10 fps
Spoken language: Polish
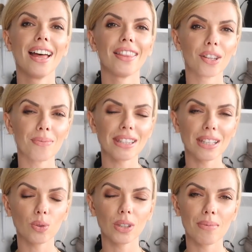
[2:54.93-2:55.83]
Natomiast
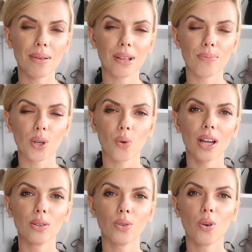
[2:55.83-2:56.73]
ja tutaj mam dla
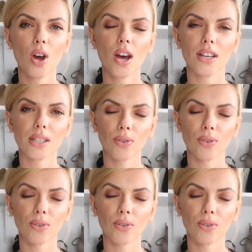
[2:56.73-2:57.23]
przykładu e,